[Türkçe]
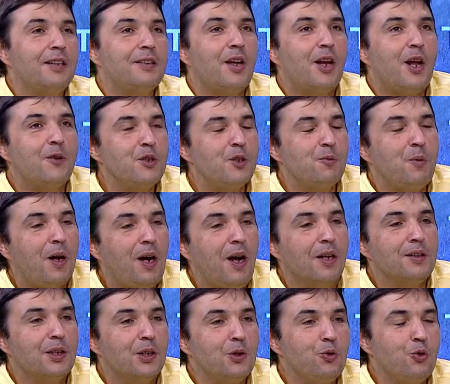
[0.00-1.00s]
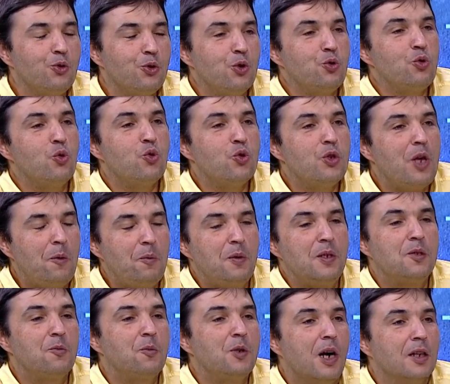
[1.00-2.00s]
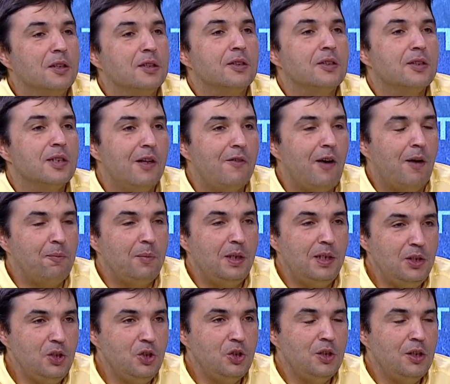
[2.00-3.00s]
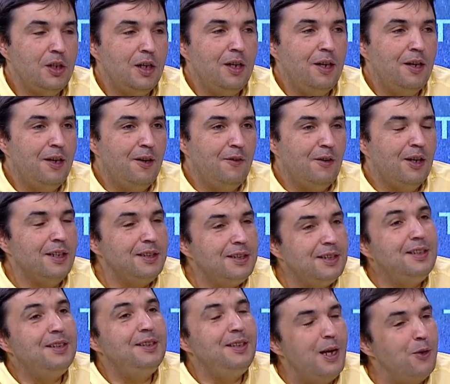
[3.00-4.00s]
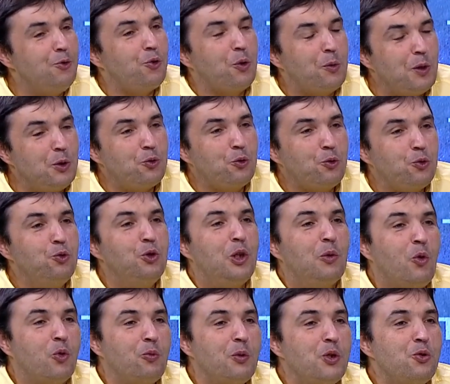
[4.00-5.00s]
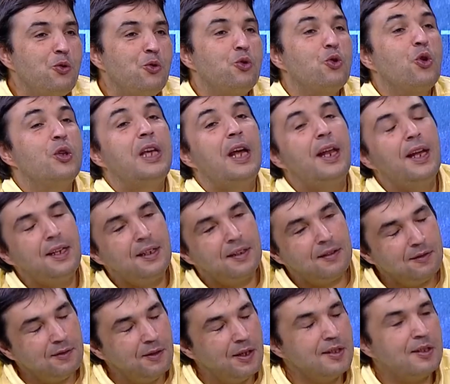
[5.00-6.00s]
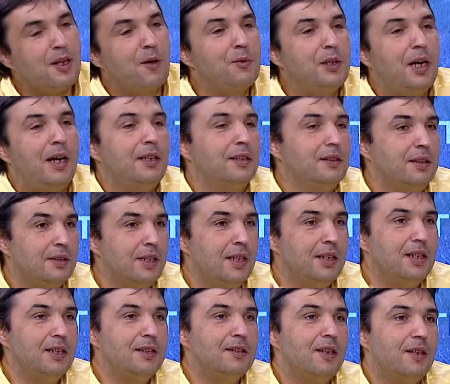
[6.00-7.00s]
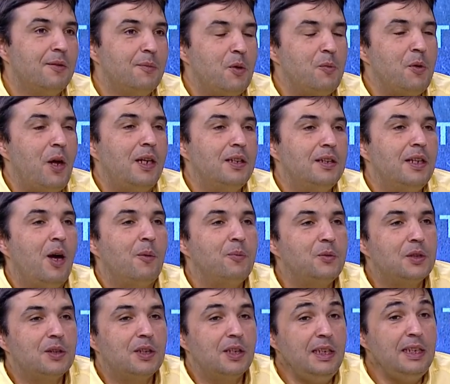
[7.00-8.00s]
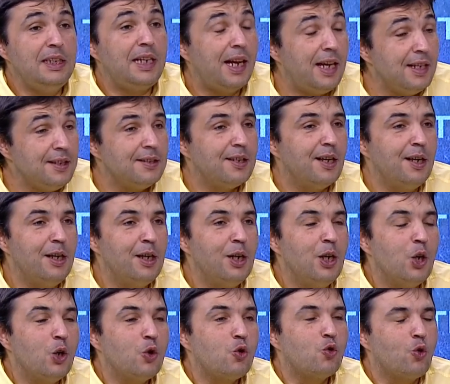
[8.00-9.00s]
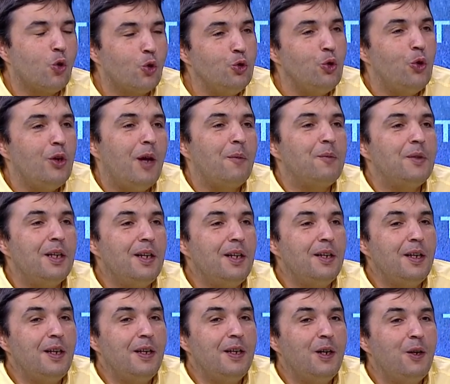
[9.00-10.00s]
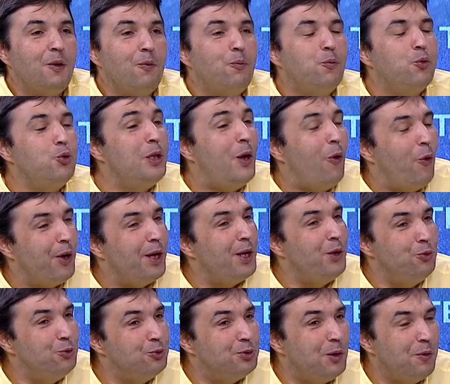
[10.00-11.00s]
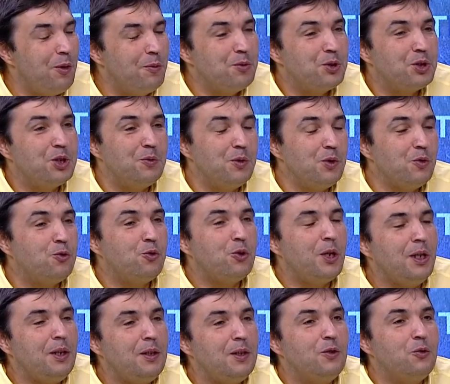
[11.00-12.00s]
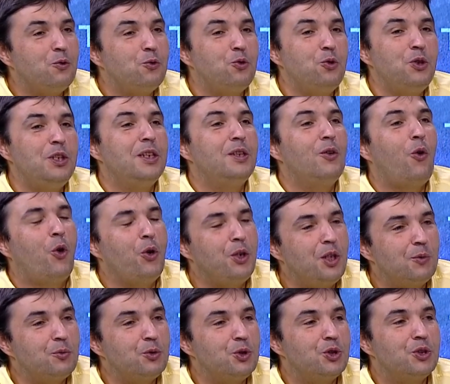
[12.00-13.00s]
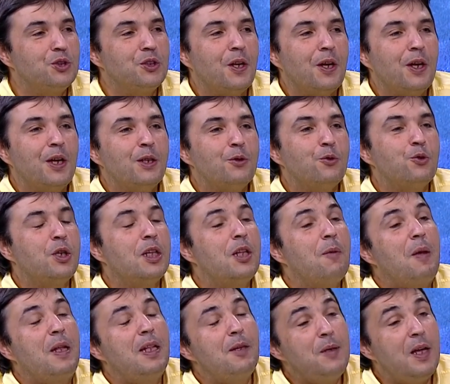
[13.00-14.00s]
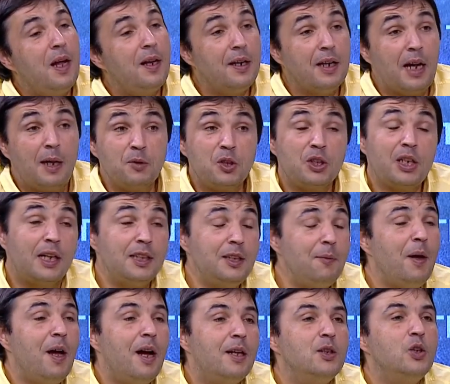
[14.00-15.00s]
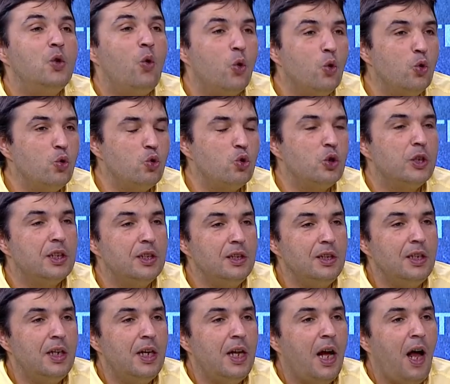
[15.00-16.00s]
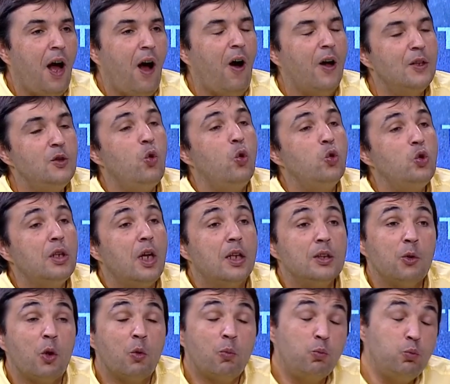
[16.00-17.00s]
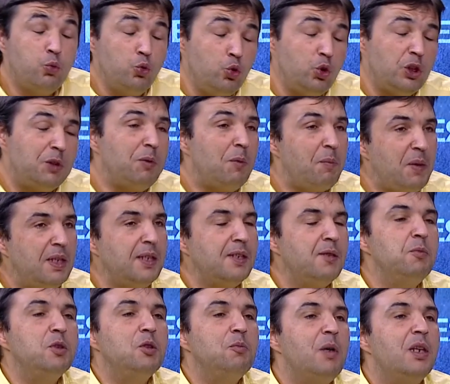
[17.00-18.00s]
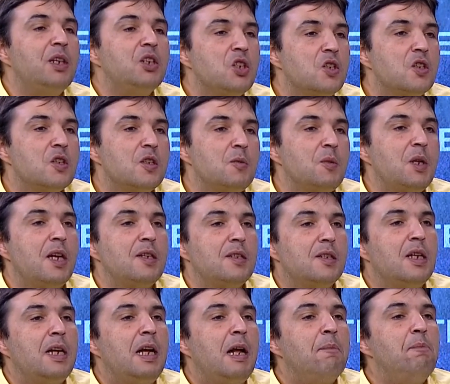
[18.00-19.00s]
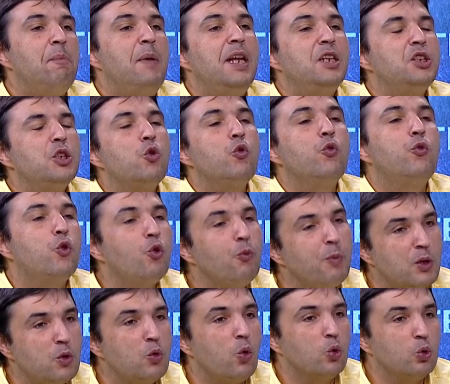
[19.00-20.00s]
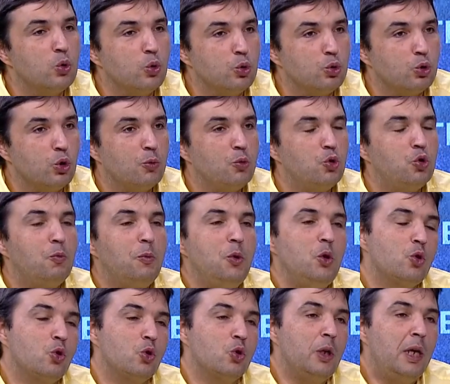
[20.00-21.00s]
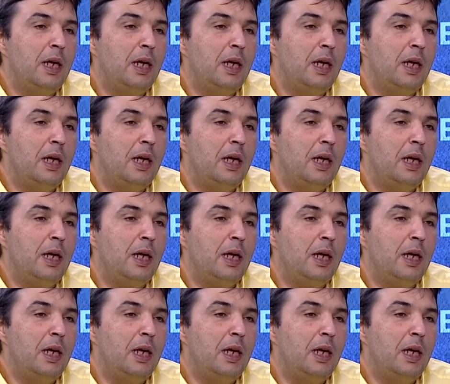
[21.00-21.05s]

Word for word: tarafsız bakanların gözünde çok güzel bir iz bıraktı Slaven Bilic. Fakat gittikten sonra bile çok gündem olmayı sürdürüyor. Gerek West Ham'da yani gerek İngiltere Premier Lig'de yaptıkları gerekse son dönemde e, bu da orayı unutamamış gibi sürekli Türkiye'de oynamış. Türkiye'de belli bir yerlere gelmiş. Kendi beğendiği oyuncuların Adı ondan. Bunun şimdi bir kısmının ben açıkçası biraz menajer üfürmesi olduğunu düşünüyorum. Çünkü biliyorsun